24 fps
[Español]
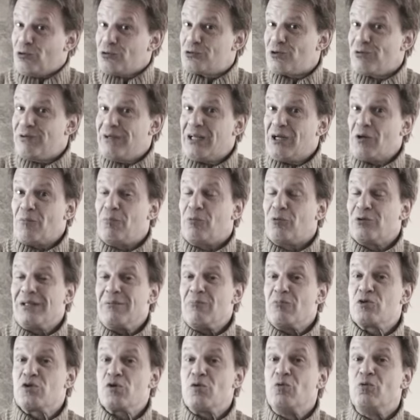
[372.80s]
otro lado
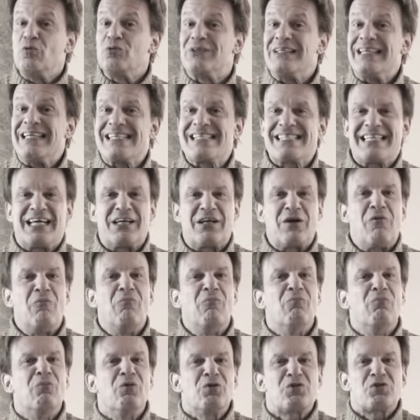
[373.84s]
podemos utilizar
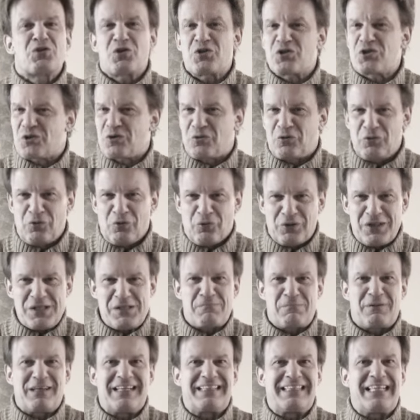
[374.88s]
muchos colores
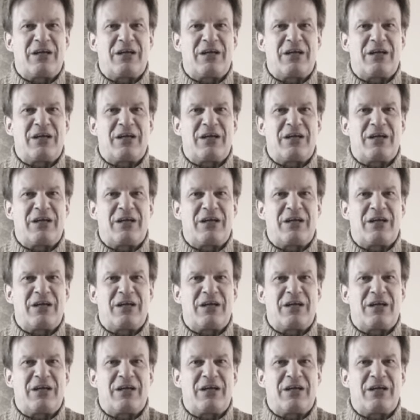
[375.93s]
para